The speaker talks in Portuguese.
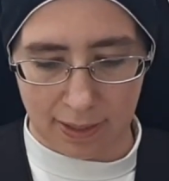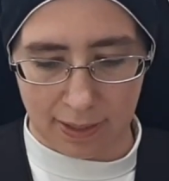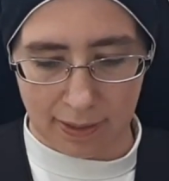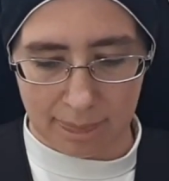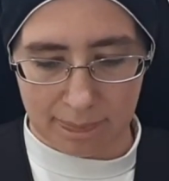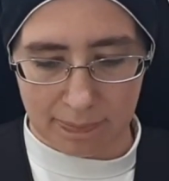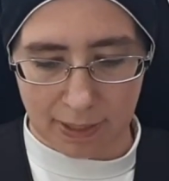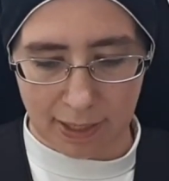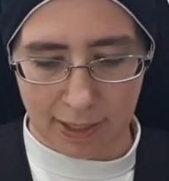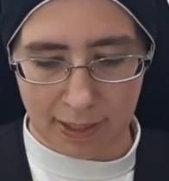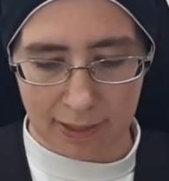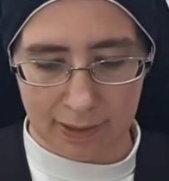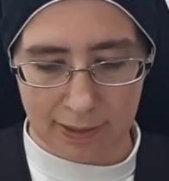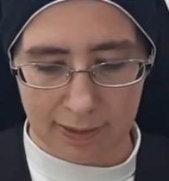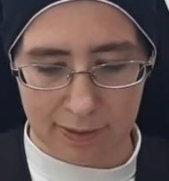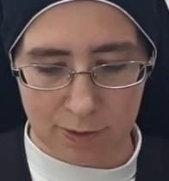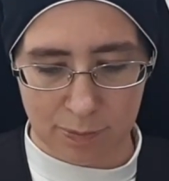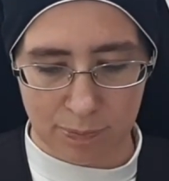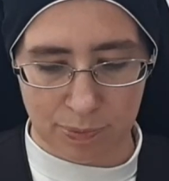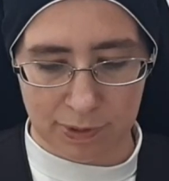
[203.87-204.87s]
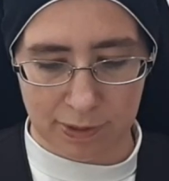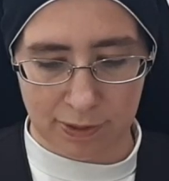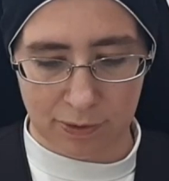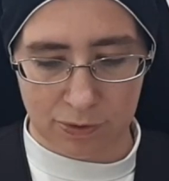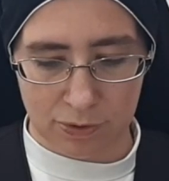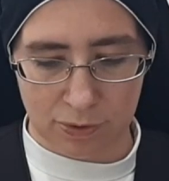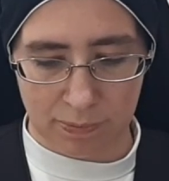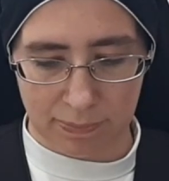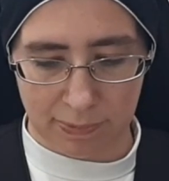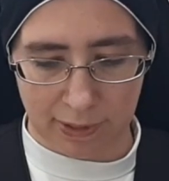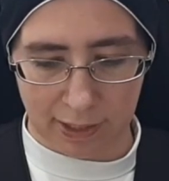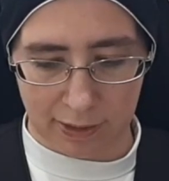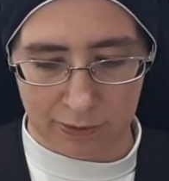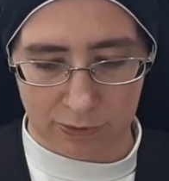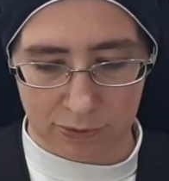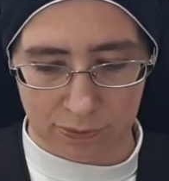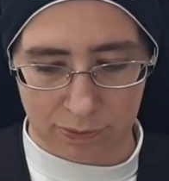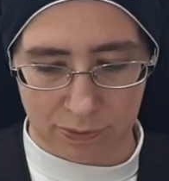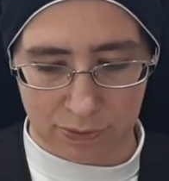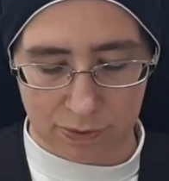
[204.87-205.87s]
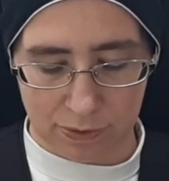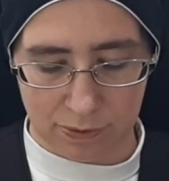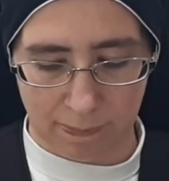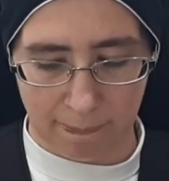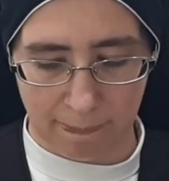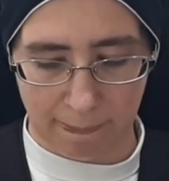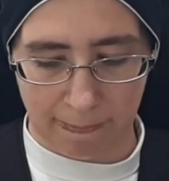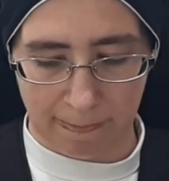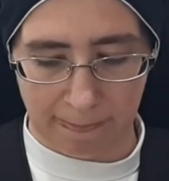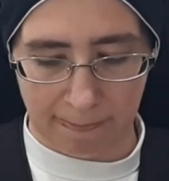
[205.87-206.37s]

e males psicossomáticos.